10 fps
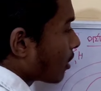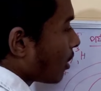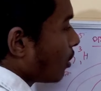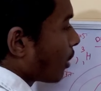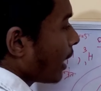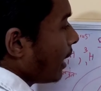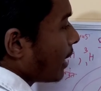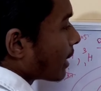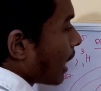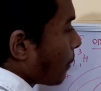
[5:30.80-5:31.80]
ইলেকট্রন ঢোকে
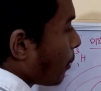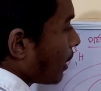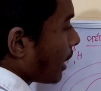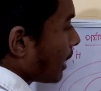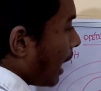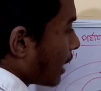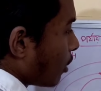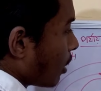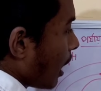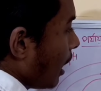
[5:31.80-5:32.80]
তারপরটাতে
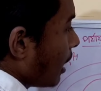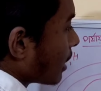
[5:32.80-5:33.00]
আঠেরোটা